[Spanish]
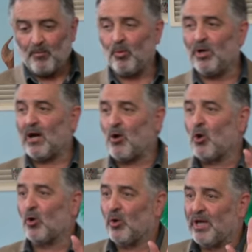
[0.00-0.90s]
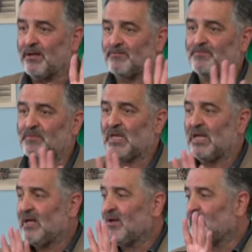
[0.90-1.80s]
Voy a concluir,
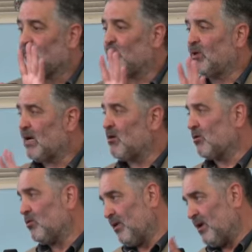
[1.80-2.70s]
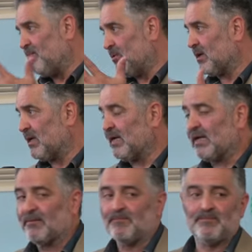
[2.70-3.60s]
voy a concluir
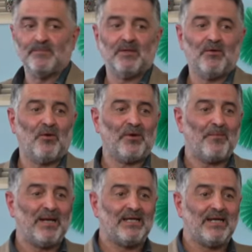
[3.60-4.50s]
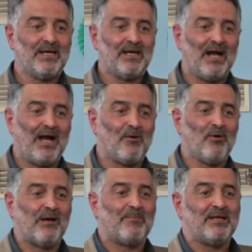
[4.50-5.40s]
porque obviamente
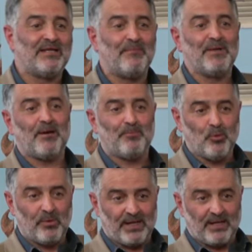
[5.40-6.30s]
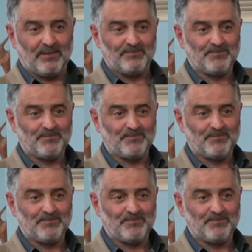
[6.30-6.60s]
algo que aprendí en vida pública.